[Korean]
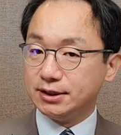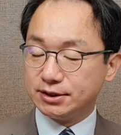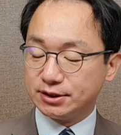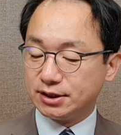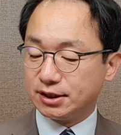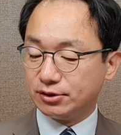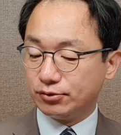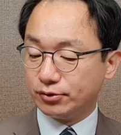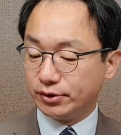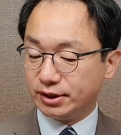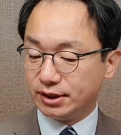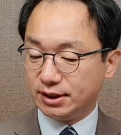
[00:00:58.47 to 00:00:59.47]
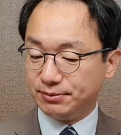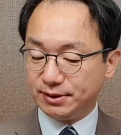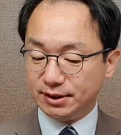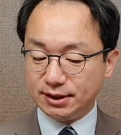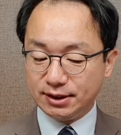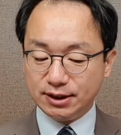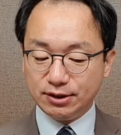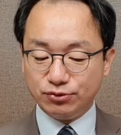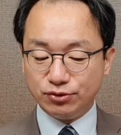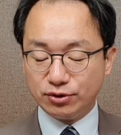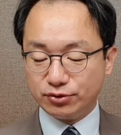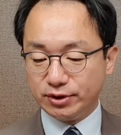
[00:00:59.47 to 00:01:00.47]
증시각도의 TV
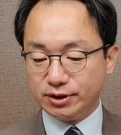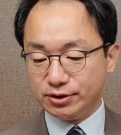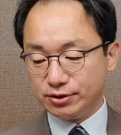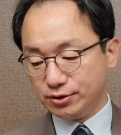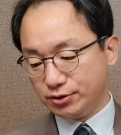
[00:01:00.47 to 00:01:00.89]
6월 9일